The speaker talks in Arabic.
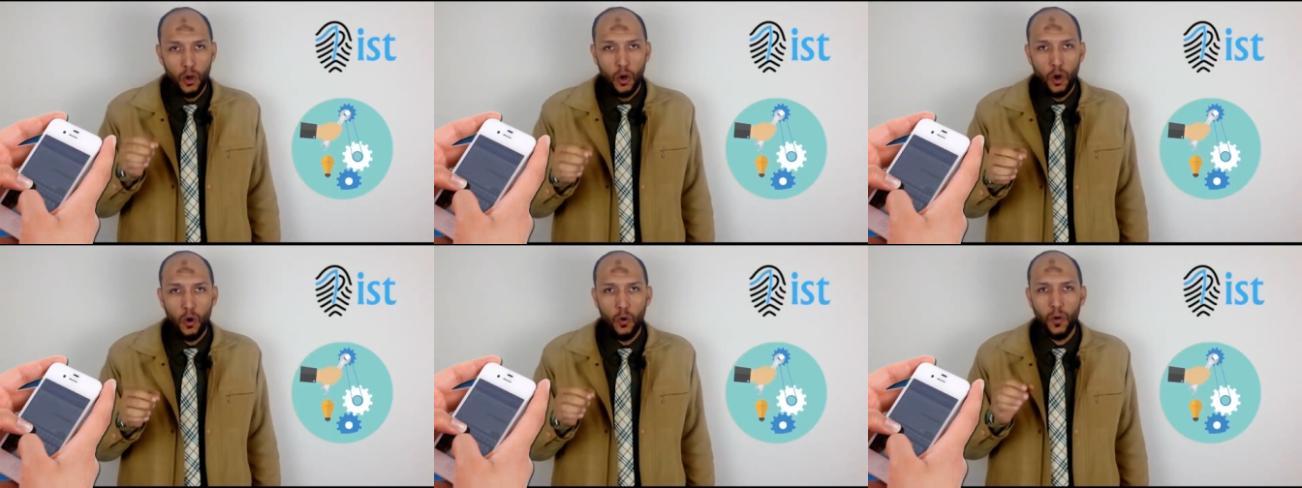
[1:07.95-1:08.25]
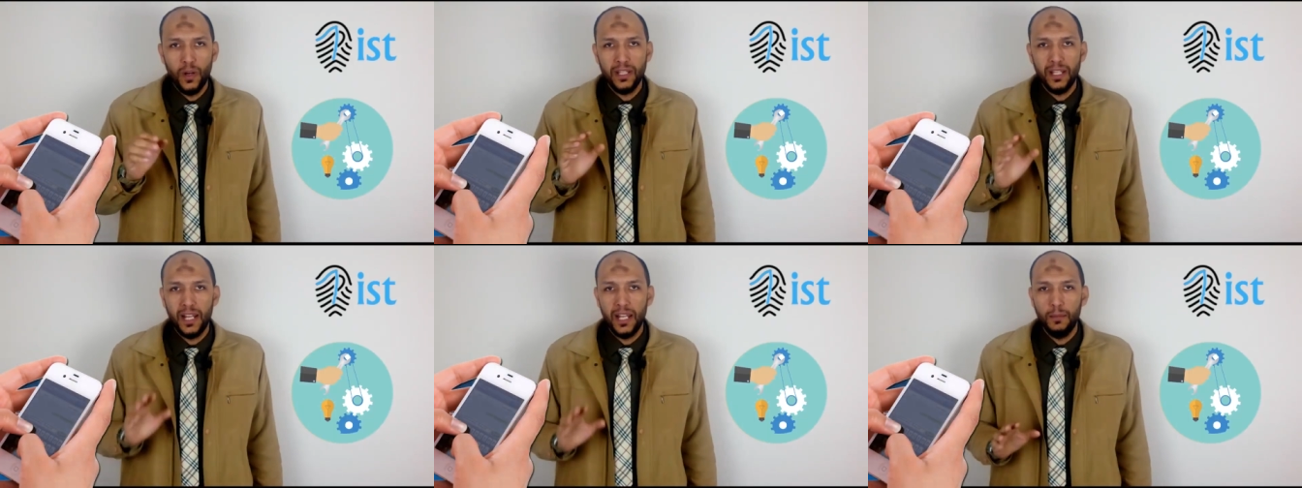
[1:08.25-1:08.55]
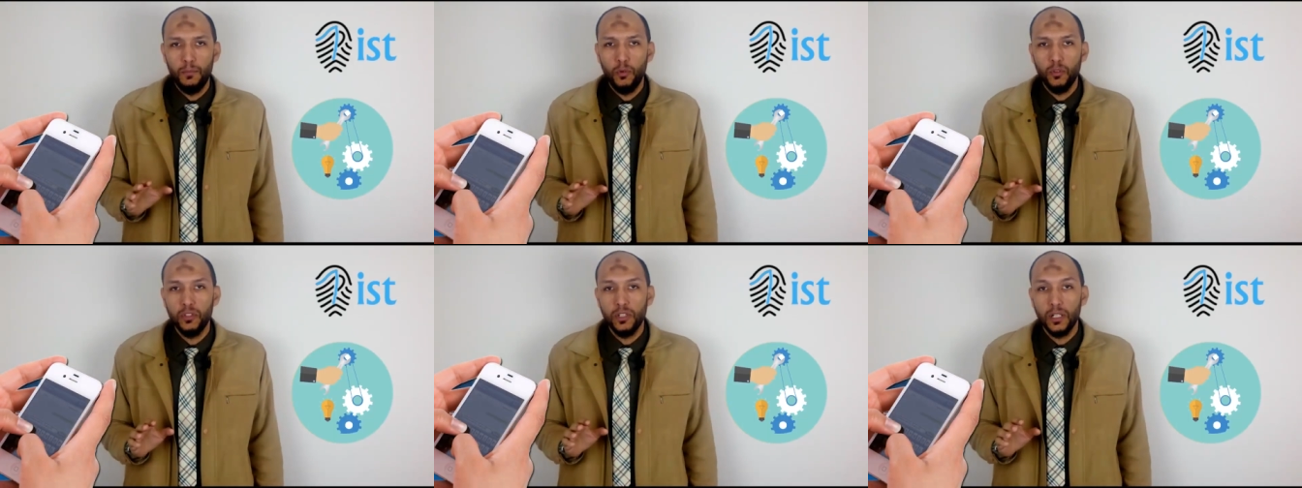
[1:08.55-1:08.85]
هو ده
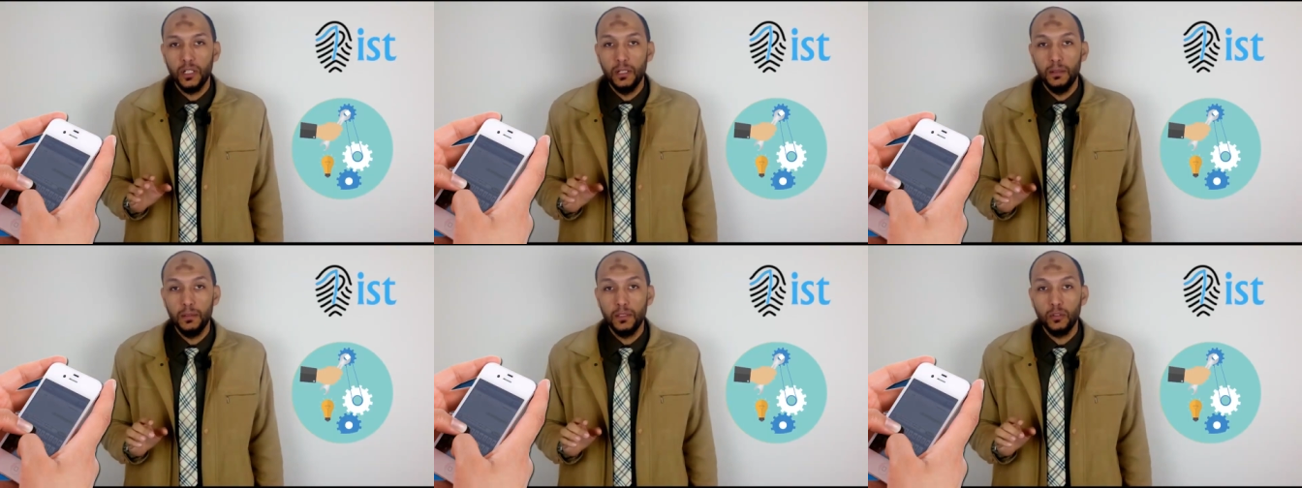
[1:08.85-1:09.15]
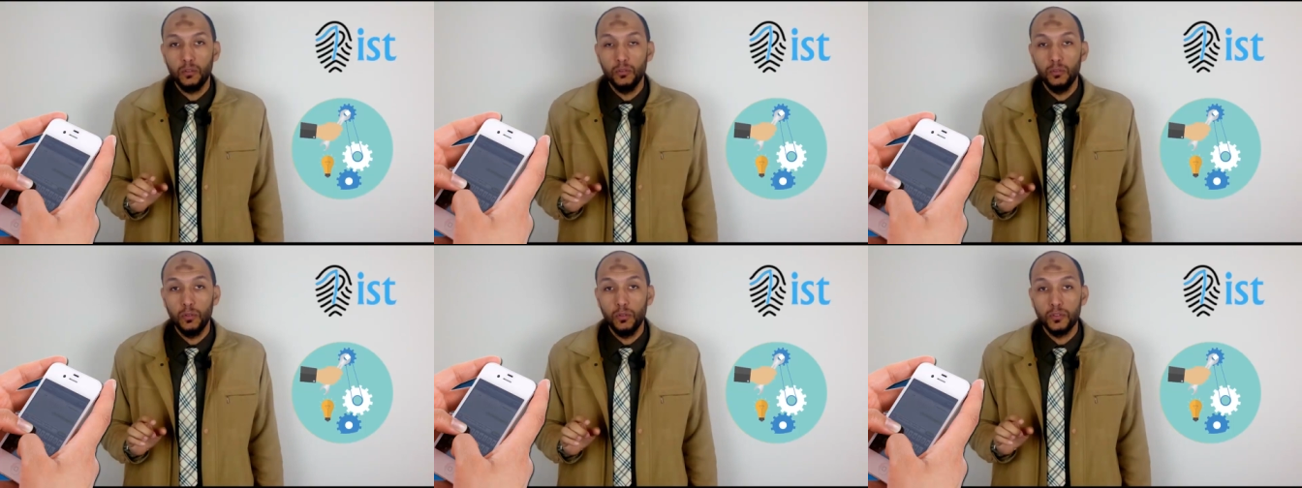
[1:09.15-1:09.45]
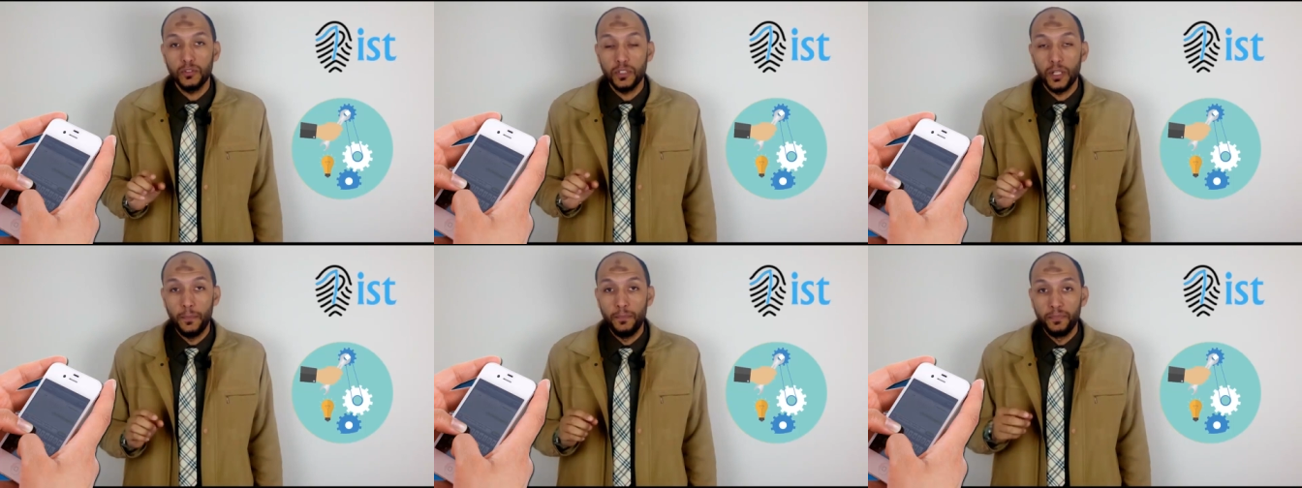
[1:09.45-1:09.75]
اللي منتج
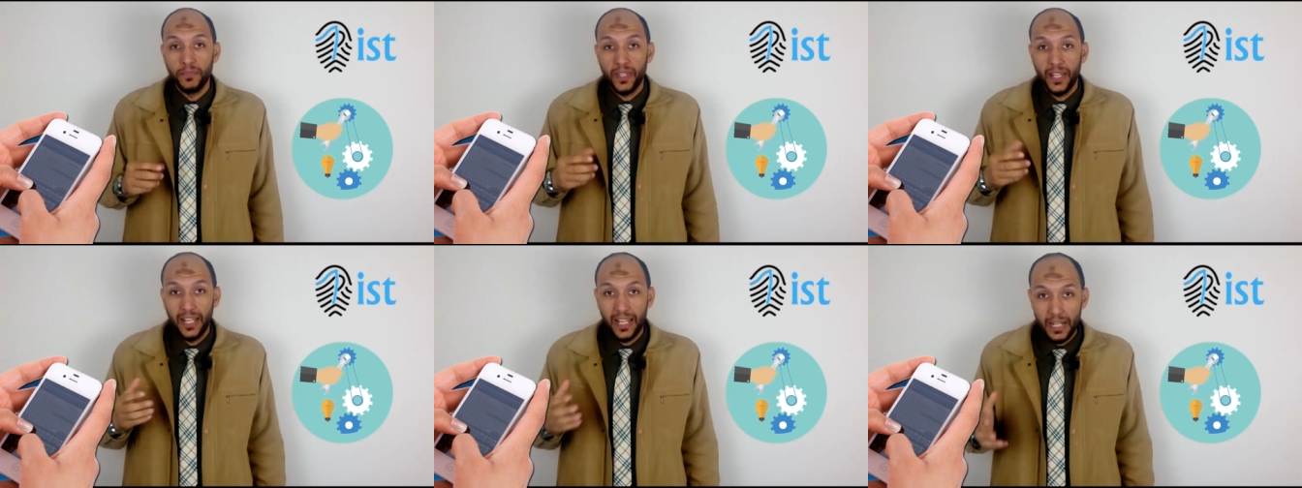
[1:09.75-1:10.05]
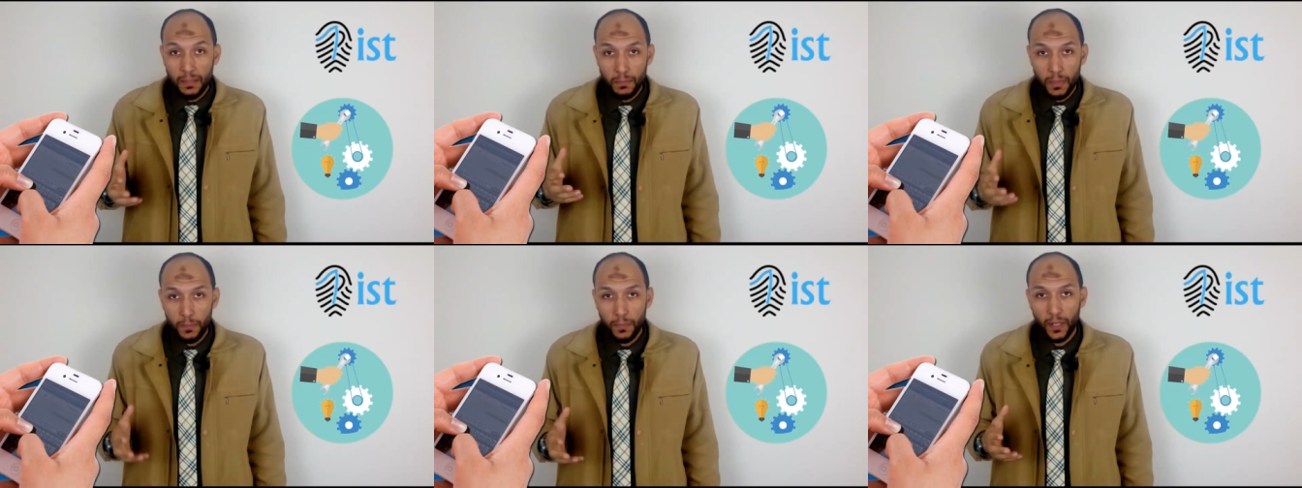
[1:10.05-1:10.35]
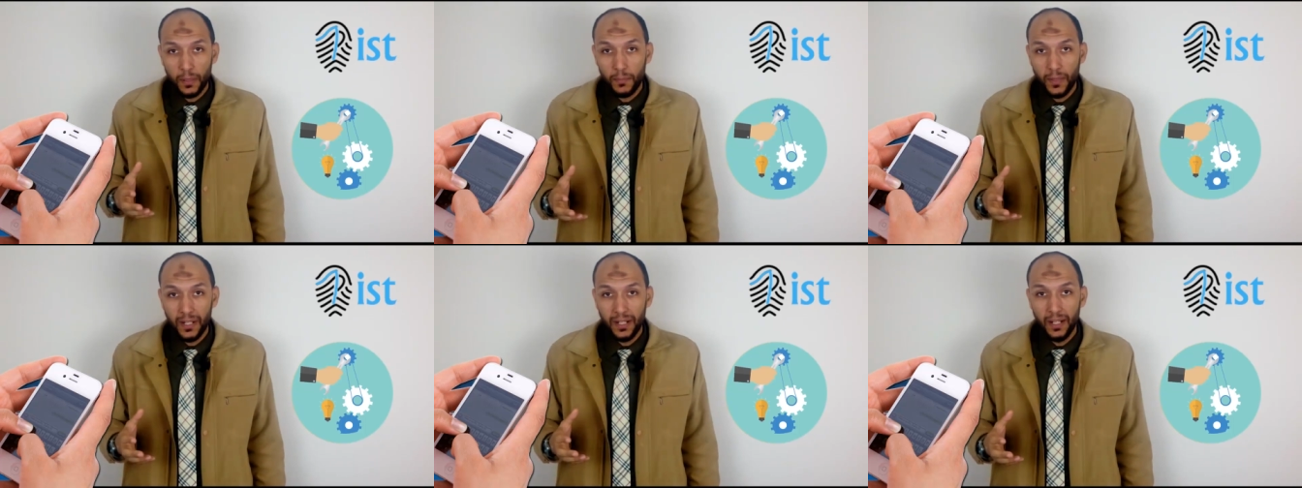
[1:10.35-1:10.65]
للتكنولوجيا علم
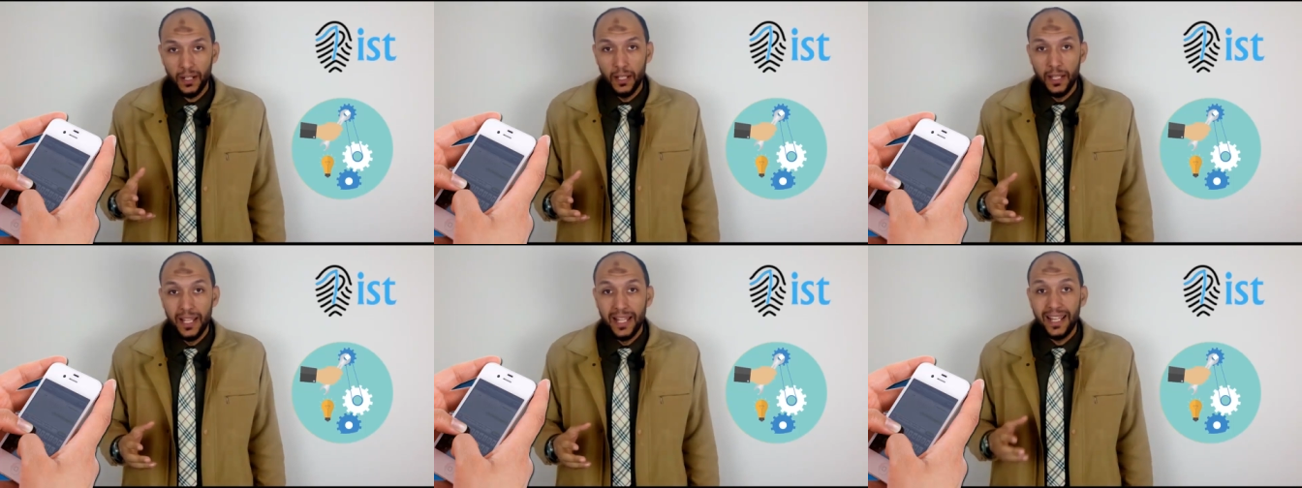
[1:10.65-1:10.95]
البرمجه